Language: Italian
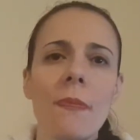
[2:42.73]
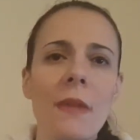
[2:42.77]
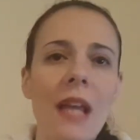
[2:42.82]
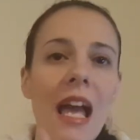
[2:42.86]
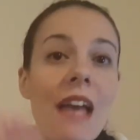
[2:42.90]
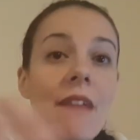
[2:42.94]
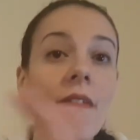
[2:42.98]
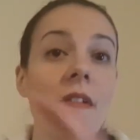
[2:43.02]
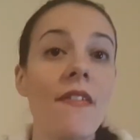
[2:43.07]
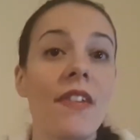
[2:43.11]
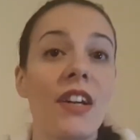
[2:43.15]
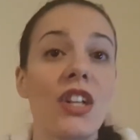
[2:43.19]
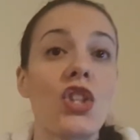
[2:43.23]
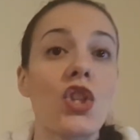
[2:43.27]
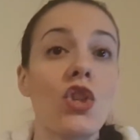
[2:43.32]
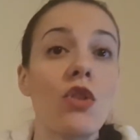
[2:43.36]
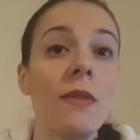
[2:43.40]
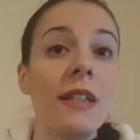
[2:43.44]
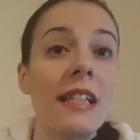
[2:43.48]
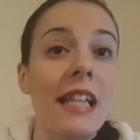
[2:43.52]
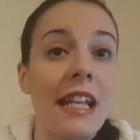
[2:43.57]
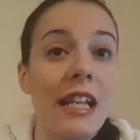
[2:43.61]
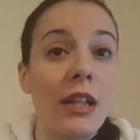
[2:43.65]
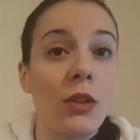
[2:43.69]
e vi faccio
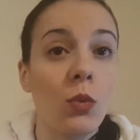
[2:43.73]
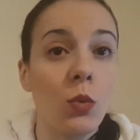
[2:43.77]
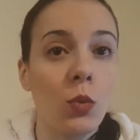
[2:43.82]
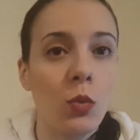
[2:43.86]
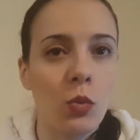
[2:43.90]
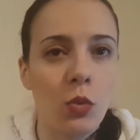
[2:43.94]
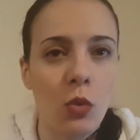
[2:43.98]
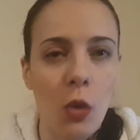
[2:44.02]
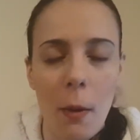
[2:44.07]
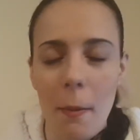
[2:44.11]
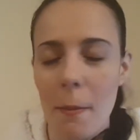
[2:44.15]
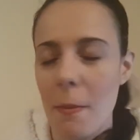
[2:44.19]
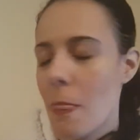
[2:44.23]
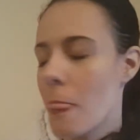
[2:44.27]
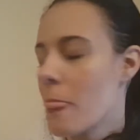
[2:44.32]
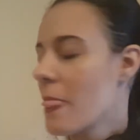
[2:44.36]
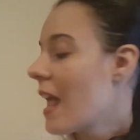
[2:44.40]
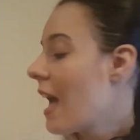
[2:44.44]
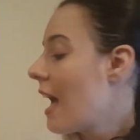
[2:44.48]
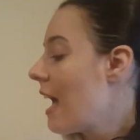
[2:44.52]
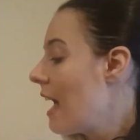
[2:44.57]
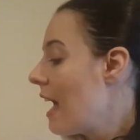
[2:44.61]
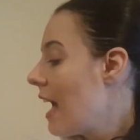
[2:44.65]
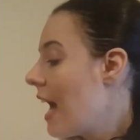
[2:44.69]
vedere tutto.
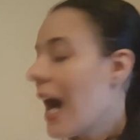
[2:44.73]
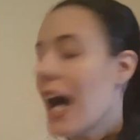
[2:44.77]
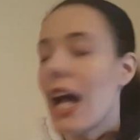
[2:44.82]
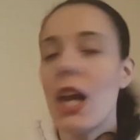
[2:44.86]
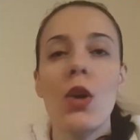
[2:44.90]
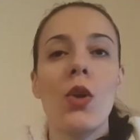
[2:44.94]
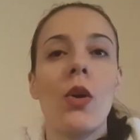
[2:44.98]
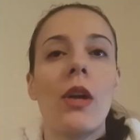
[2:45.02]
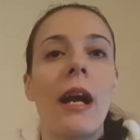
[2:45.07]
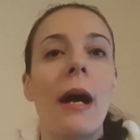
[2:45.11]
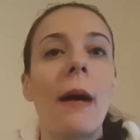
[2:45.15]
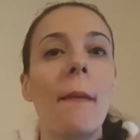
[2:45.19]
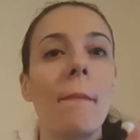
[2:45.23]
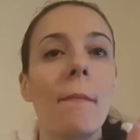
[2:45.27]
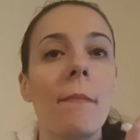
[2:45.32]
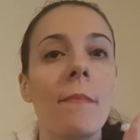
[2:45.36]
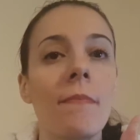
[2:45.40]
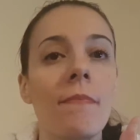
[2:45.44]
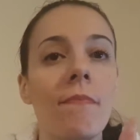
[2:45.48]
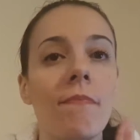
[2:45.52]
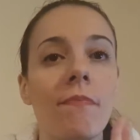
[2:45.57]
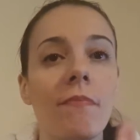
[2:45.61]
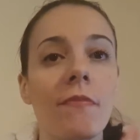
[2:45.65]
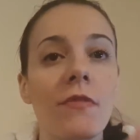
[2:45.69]
Allora, mh,
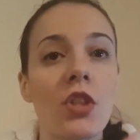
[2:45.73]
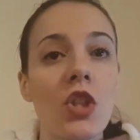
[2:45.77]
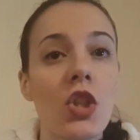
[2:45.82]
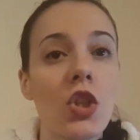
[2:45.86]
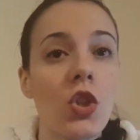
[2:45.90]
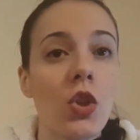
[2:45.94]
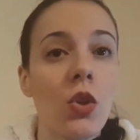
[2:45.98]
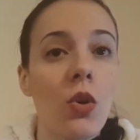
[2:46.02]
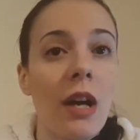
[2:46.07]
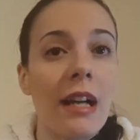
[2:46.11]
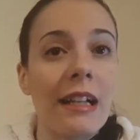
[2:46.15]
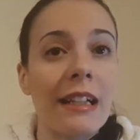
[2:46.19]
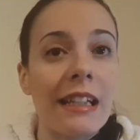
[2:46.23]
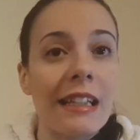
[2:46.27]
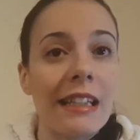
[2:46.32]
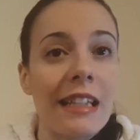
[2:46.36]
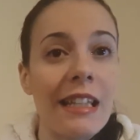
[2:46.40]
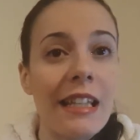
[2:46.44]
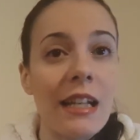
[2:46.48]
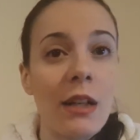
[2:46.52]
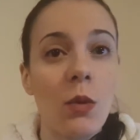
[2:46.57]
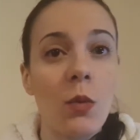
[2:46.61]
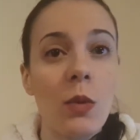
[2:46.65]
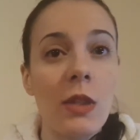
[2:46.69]
mm, ci sono anche
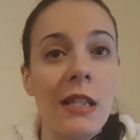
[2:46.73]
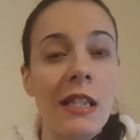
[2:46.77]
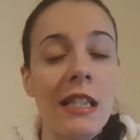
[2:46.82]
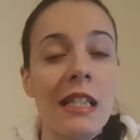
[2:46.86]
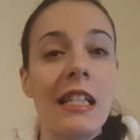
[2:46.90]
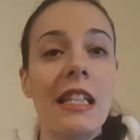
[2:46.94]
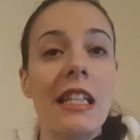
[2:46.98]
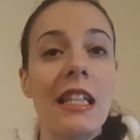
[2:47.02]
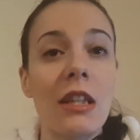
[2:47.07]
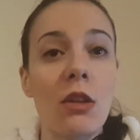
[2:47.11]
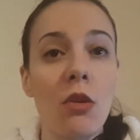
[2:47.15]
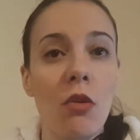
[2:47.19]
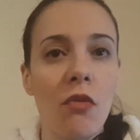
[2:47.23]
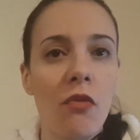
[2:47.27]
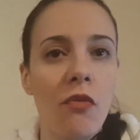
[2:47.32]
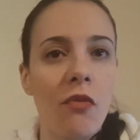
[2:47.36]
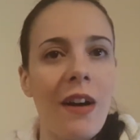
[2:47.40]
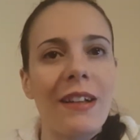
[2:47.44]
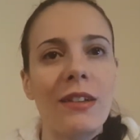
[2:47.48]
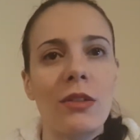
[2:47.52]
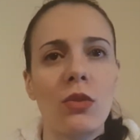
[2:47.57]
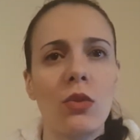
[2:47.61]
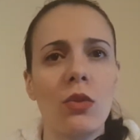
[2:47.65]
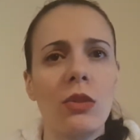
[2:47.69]
degli acquistini che ho
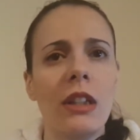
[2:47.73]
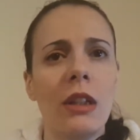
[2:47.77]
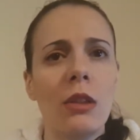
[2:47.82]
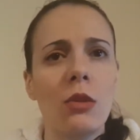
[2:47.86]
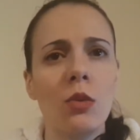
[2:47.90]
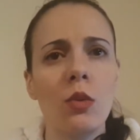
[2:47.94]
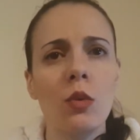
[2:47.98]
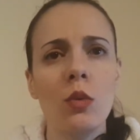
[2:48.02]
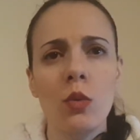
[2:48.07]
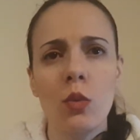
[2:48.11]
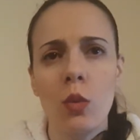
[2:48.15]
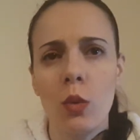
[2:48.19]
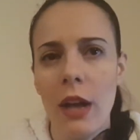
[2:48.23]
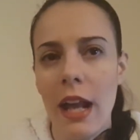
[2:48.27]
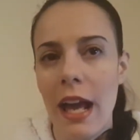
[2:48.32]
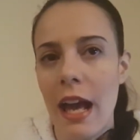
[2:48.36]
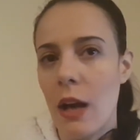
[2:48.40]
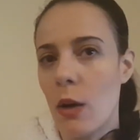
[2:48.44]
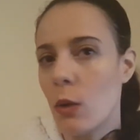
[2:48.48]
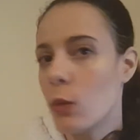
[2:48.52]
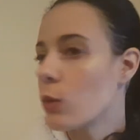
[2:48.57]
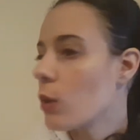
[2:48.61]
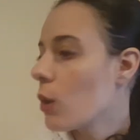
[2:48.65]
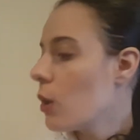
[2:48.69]
fatto dal tutto un
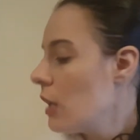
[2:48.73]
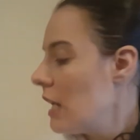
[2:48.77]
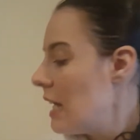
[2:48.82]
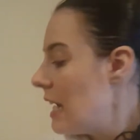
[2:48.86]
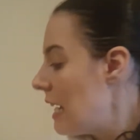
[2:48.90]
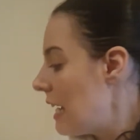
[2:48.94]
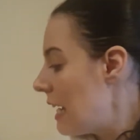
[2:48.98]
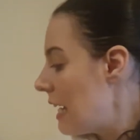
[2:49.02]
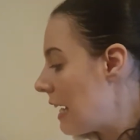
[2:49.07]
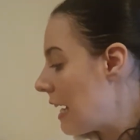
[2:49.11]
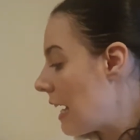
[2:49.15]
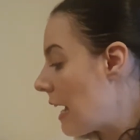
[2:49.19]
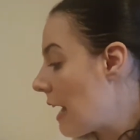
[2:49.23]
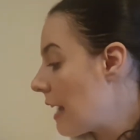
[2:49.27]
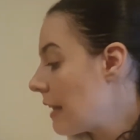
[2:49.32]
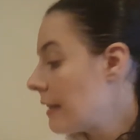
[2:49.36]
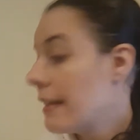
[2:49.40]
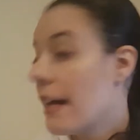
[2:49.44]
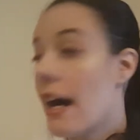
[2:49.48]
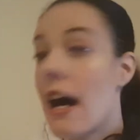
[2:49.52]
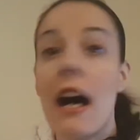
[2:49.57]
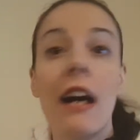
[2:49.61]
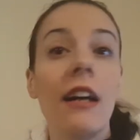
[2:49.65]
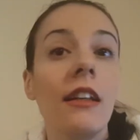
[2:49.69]
euro e eh,
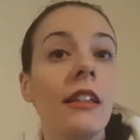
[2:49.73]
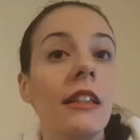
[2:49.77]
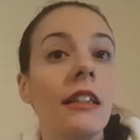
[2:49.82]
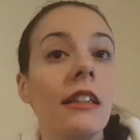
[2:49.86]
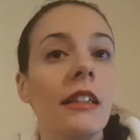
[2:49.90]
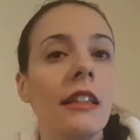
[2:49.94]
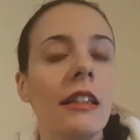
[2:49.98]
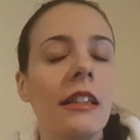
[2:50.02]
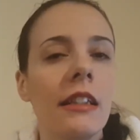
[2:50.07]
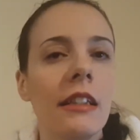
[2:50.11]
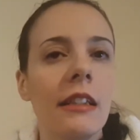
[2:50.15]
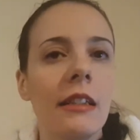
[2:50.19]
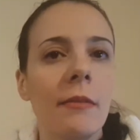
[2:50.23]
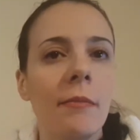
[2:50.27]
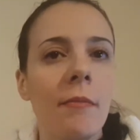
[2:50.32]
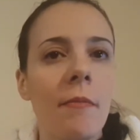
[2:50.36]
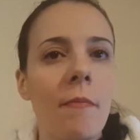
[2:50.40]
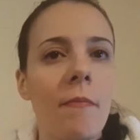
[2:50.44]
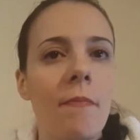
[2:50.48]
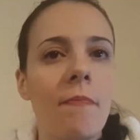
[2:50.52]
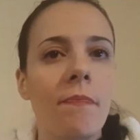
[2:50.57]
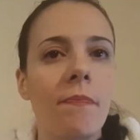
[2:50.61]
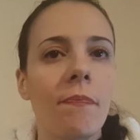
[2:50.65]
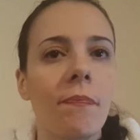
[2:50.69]
da
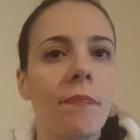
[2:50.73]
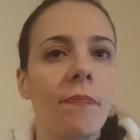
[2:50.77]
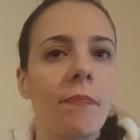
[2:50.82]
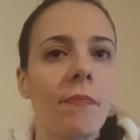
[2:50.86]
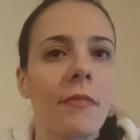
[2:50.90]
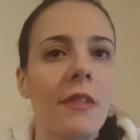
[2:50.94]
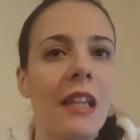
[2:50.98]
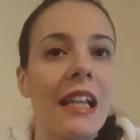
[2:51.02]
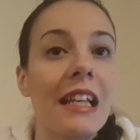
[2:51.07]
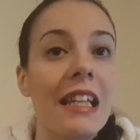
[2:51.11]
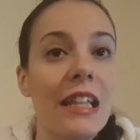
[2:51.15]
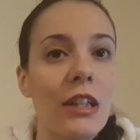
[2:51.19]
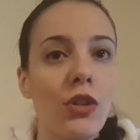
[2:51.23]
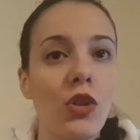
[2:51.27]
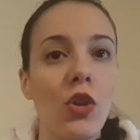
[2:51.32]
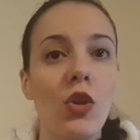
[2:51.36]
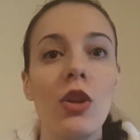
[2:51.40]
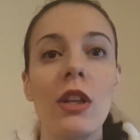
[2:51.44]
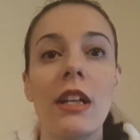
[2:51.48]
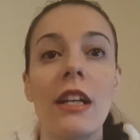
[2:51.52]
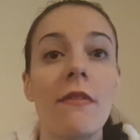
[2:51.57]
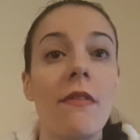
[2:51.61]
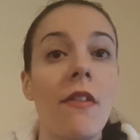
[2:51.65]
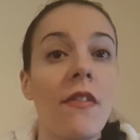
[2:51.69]
ehm,
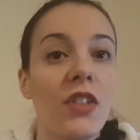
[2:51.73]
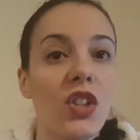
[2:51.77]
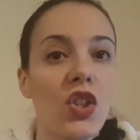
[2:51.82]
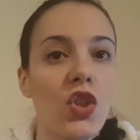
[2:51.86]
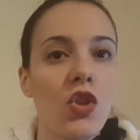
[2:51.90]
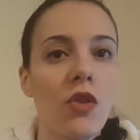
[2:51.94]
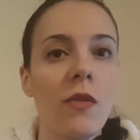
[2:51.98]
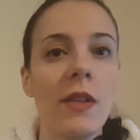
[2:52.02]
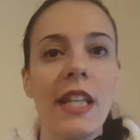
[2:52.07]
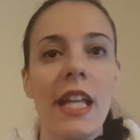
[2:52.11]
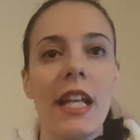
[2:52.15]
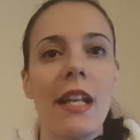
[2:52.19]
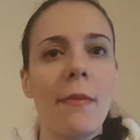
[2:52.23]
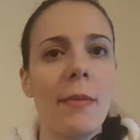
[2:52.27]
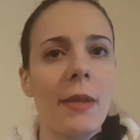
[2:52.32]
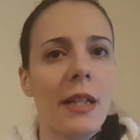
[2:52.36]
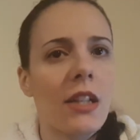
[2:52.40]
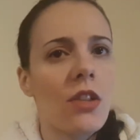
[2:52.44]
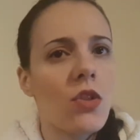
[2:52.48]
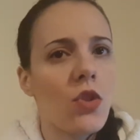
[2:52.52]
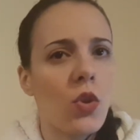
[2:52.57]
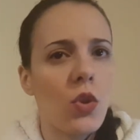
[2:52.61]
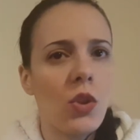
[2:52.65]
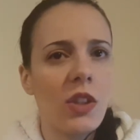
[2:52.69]
Lidl che vi faccio vedere
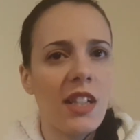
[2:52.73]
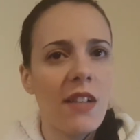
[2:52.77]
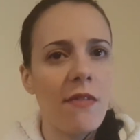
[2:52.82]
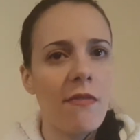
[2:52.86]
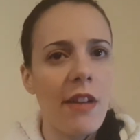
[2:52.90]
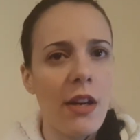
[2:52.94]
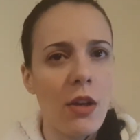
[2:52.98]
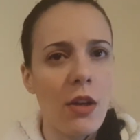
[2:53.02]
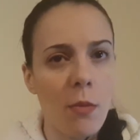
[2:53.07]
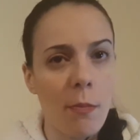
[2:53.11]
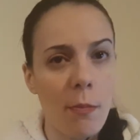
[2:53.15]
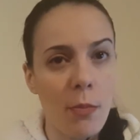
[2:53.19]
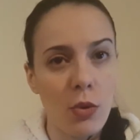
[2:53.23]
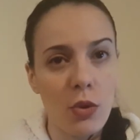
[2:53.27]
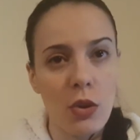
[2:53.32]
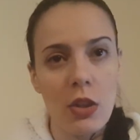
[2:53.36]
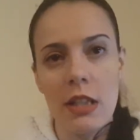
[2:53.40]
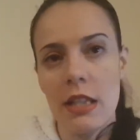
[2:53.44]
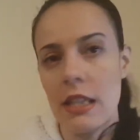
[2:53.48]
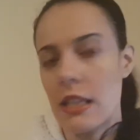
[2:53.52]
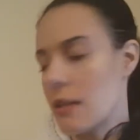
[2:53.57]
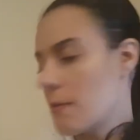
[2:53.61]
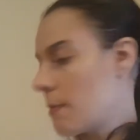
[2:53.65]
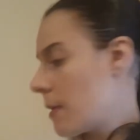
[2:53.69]
perché sono davvero
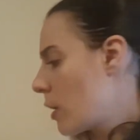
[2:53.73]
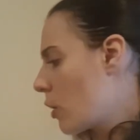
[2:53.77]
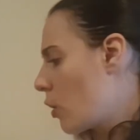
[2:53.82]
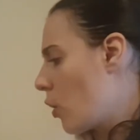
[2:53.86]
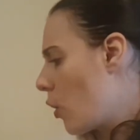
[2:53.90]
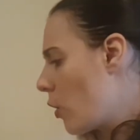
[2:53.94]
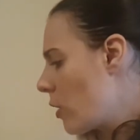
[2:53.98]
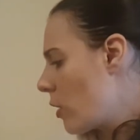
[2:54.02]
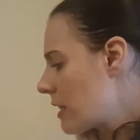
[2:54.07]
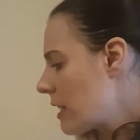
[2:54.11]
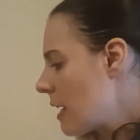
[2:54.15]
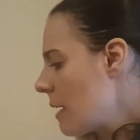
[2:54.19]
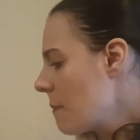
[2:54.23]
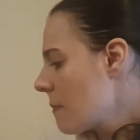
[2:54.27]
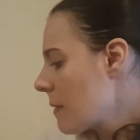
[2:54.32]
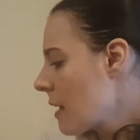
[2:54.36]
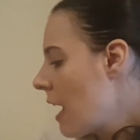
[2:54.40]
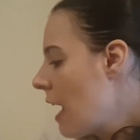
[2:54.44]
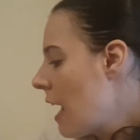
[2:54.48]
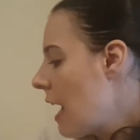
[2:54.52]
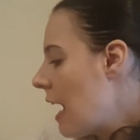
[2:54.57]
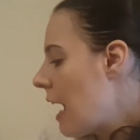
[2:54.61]
pochissime cose.